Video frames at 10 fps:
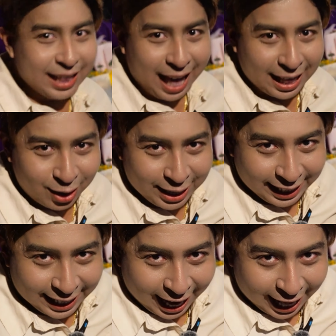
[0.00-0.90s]
ไปตอน
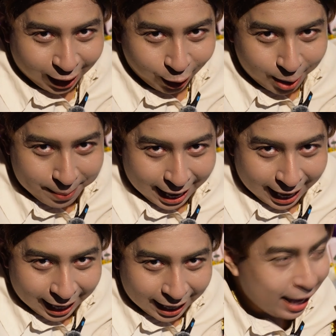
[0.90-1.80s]
นี้นะคะเราก็มา
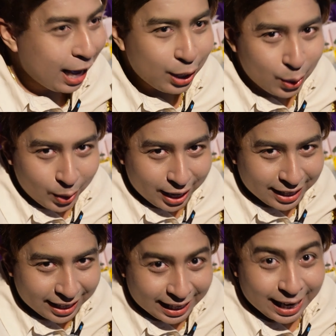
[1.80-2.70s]
อยู่กั
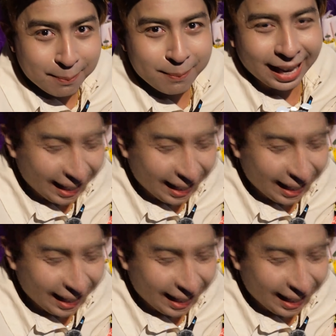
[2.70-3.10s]
ที่เงียบไป